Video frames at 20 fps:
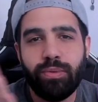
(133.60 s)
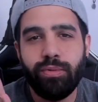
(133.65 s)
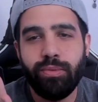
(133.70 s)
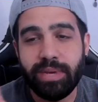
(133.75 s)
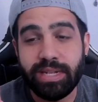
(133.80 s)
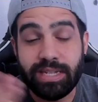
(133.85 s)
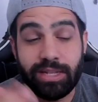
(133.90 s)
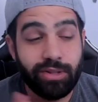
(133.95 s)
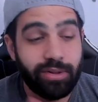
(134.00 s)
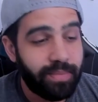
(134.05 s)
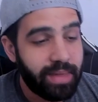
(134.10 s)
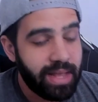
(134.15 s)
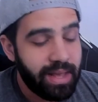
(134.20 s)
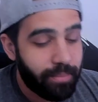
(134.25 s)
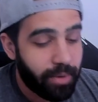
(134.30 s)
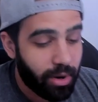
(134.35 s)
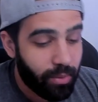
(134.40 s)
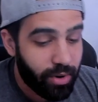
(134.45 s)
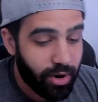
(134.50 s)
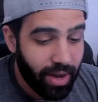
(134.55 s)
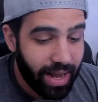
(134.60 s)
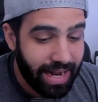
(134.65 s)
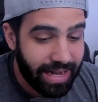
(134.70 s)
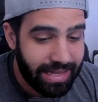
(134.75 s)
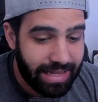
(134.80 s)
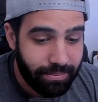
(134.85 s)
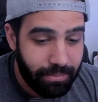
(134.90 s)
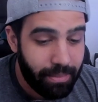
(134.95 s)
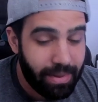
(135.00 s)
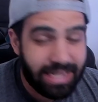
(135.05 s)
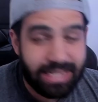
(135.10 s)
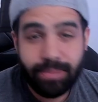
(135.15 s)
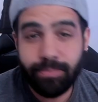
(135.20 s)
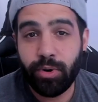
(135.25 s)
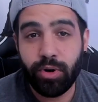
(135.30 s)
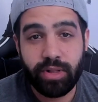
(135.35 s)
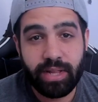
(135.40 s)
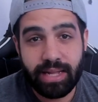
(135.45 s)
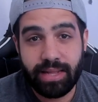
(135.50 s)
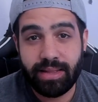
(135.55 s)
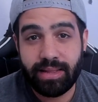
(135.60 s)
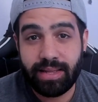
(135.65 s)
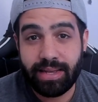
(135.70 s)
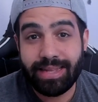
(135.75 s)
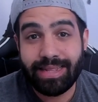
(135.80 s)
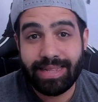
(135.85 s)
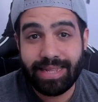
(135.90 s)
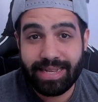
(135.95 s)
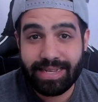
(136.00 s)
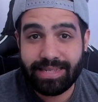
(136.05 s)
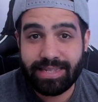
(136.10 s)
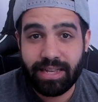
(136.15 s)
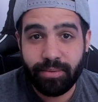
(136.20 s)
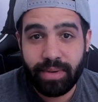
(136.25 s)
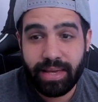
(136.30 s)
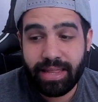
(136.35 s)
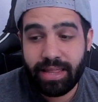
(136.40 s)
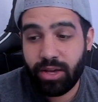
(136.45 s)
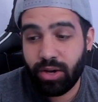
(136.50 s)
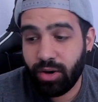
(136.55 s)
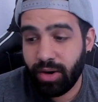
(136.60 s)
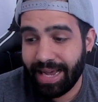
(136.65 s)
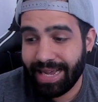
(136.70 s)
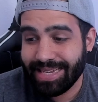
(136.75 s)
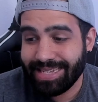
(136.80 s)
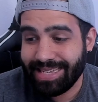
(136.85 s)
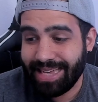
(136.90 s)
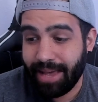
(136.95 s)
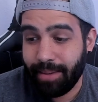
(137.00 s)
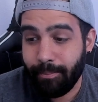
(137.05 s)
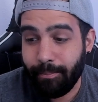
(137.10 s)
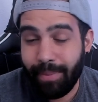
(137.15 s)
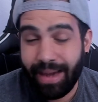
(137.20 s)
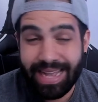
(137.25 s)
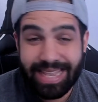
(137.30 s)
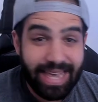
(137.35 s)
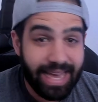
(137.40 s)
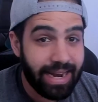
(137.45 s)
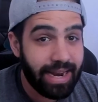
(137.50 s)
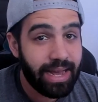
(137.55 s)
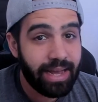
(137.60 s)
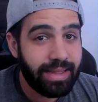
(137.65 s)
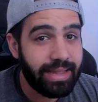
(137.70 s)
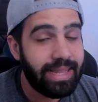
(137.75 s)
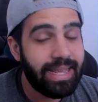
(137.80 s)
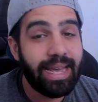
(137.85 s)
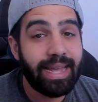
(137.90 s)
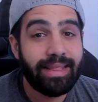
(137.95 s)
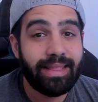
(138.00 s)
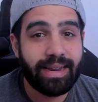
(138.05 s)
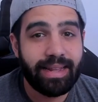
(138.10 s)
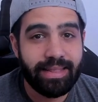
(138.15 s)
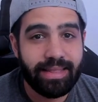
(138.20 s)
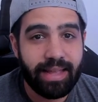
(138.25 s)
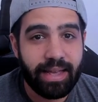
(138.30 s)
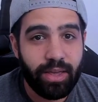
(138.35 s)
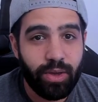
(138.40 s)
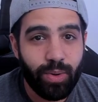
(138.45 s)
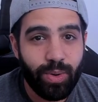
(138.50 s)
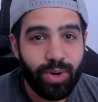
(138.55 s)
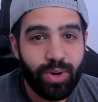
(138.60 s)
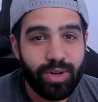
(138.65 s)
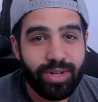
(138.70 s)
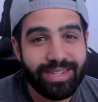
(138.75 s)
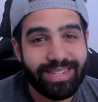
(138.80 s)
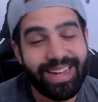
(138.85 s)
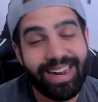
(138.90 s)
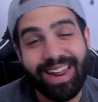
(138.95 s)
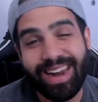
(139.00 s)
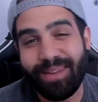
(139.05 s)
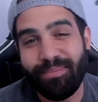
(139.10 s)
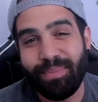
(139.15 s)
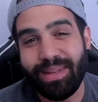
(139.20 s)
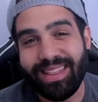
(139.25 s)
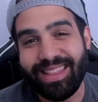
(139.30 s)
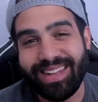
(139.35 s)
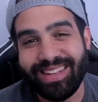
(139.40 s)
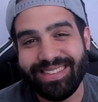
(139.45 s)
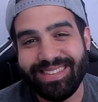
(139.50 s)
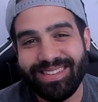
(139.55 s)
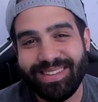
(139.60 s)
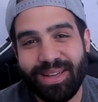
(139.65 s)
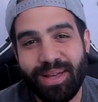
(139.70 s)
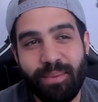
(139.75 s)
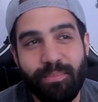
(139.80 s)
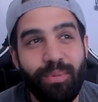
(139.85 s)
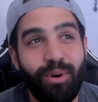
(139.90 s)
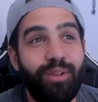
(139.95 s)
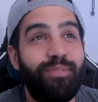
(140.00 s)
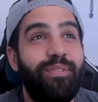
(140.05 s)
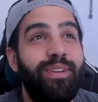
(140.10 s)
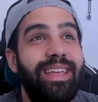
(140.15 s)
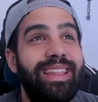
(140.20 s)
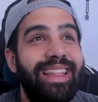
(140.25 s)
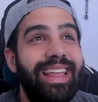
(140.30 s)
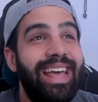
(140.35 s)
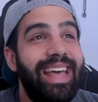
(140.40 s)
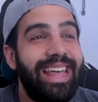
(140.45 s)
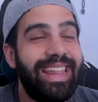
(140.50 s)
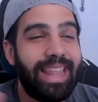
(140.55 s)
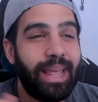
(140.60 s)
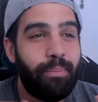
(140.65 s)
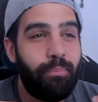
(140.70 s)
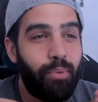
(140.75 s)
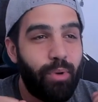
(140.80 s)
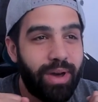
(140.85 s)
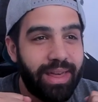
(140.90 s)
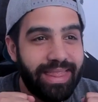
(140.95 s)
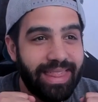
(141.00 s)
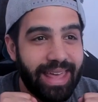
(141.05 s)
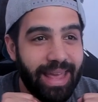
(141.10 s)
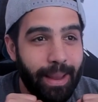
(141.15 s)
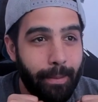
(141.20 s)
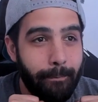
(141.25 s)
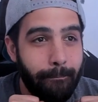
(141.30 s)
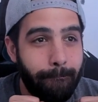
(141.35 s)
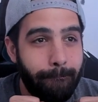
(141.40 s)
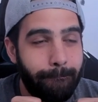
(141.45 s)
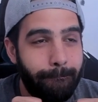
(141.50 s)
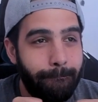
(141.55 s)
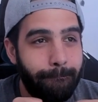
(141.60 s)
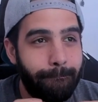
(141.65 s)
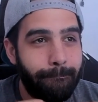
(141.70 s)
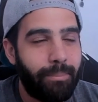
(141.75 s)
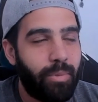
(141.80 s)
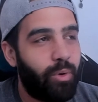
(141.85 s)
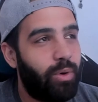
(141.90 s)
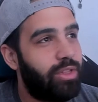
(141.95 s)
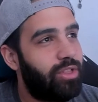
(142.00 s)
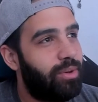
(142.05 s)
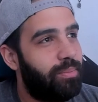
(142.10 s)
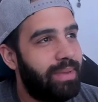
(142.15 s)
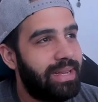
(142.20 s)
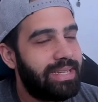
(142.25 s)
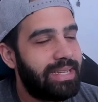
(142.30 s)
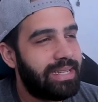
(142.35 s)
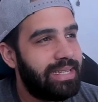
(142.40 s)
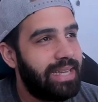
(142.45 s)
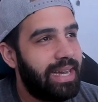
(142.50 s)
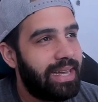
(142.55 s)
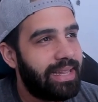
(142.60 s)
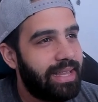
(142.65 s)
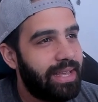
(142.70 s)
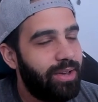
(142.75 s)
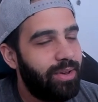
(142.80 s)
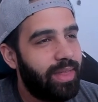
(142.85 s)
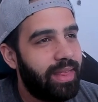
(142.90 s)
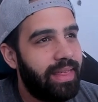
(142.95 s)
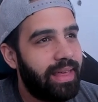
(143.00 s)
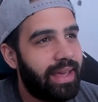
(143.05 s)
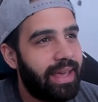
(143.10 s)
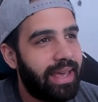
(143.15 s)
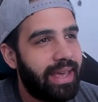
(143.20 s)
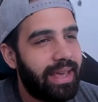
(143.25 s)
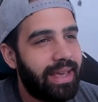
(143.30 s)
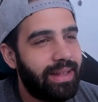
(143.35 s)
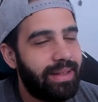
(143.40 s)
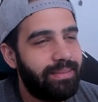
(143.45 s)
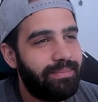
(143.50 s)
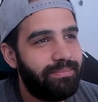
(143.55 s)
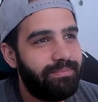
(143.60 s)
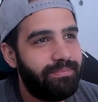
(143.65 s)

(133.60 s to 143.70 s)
Un besito. Pero bueno, el tema más importante de este vídeo es que mañana, día 31, sale Repentance. Por fin, después de ¿Cuántos meses ya, tío? Desde que